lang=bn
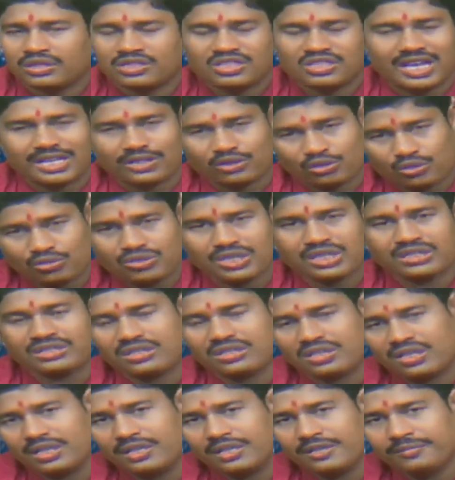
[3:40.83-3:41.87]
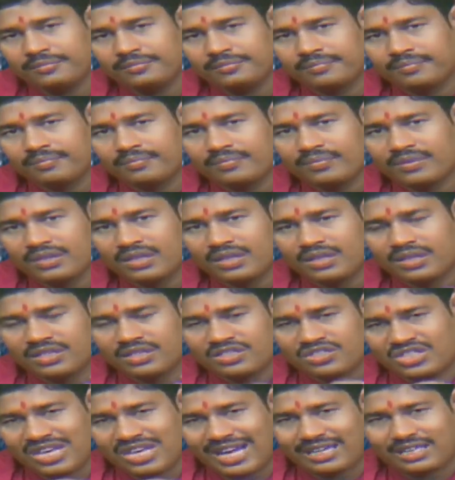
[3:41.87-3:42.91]
ছাত্রছাত্রী
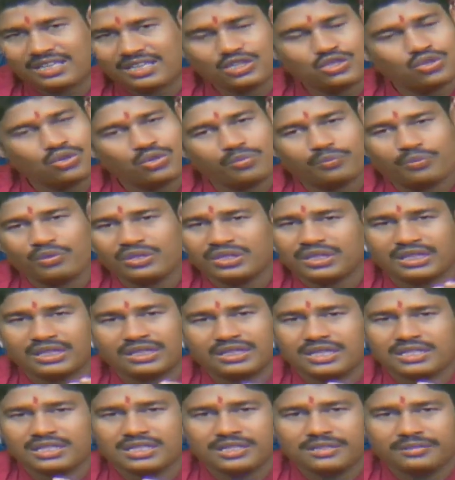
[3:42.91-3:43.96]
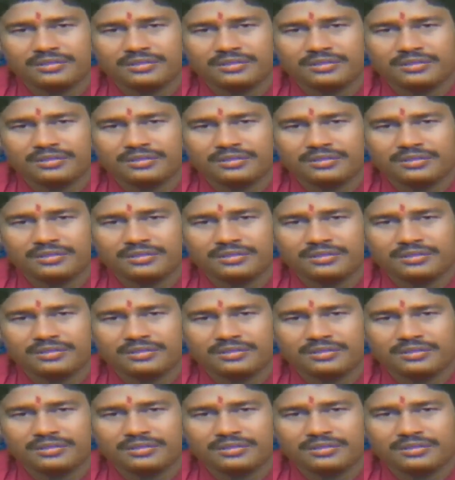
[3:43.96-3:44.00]
চাকরির জন্য পরীক্ষা দিয়েছে